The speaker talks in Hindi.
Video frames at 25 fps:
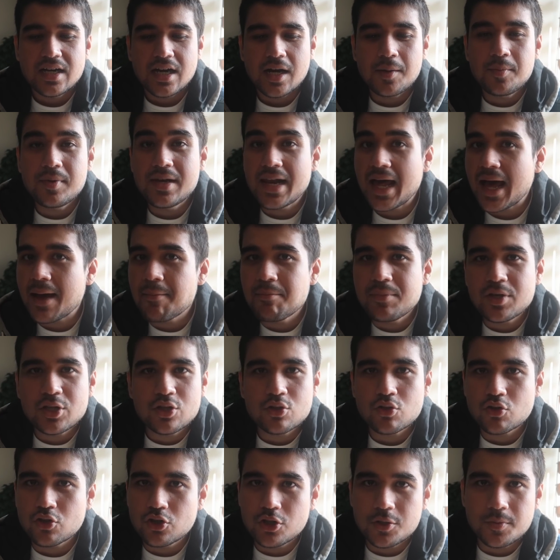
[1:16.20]
अब लैब में
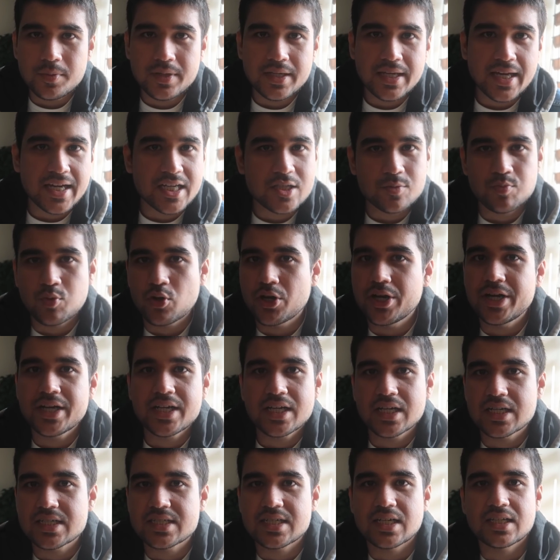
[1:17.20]
तो कोई भी
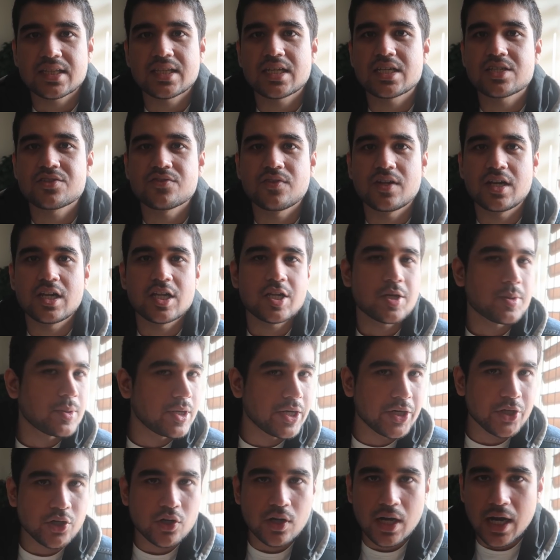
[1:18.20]
एक्सप्लोइट कर सकता है इस
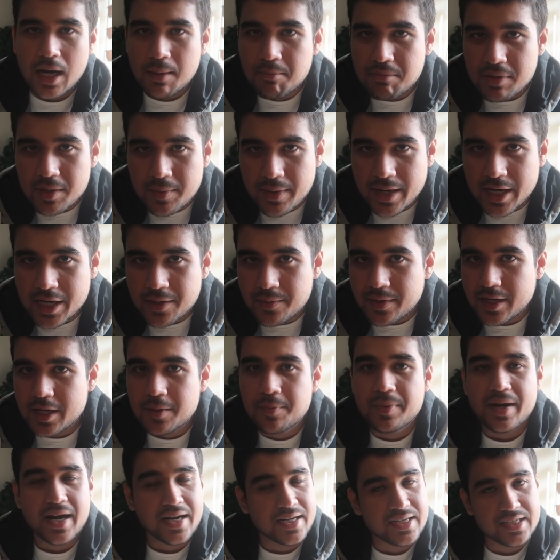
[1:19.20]
वलनरेबिलिटी को आप भी बैठे
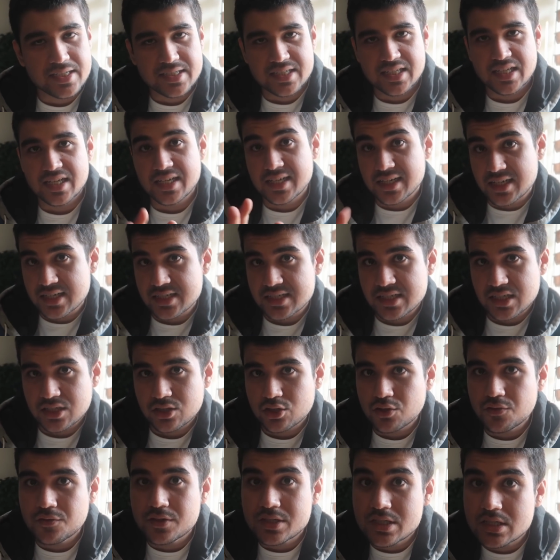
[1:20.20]
बैठे प्रैक्टिस के लिए कर
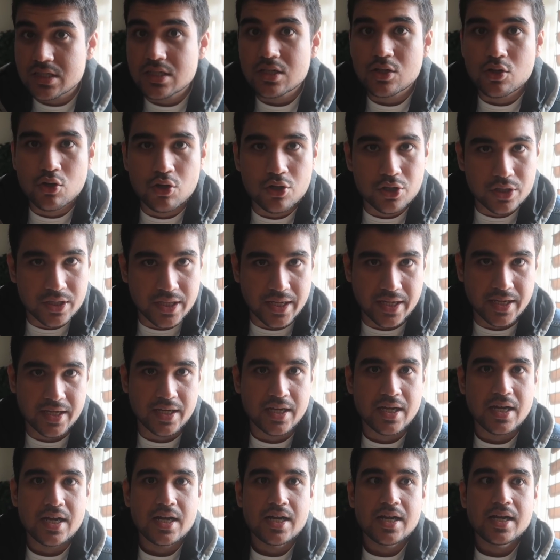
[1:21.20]
सकते हो विच इज अ गुड थिंग
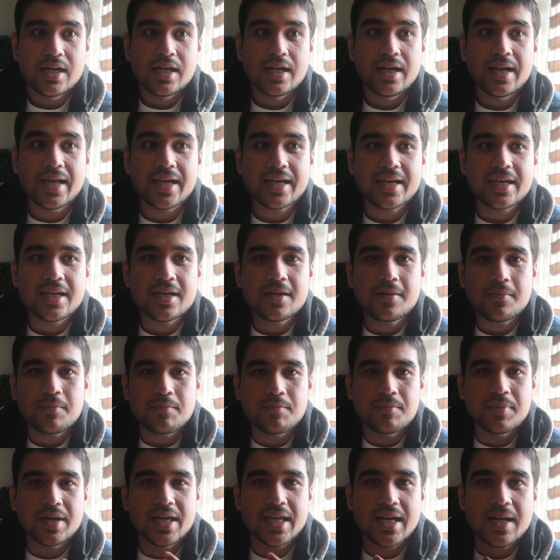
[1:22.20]
लेकिन
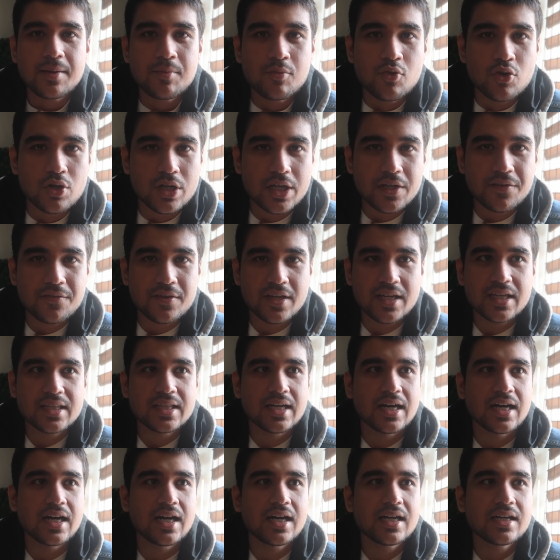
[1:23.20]
मेरा मोटिव ये
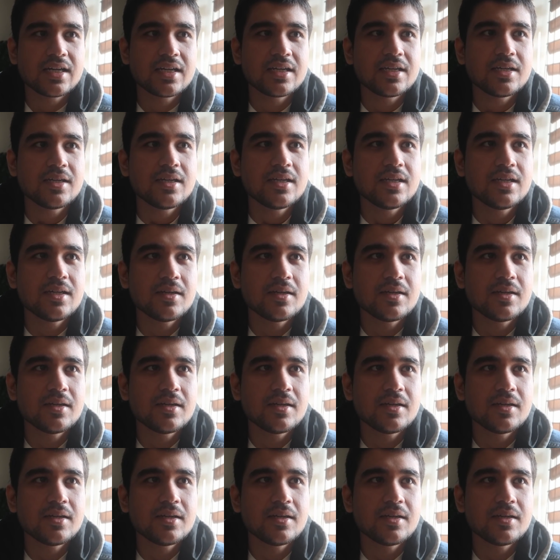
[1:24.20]
था कि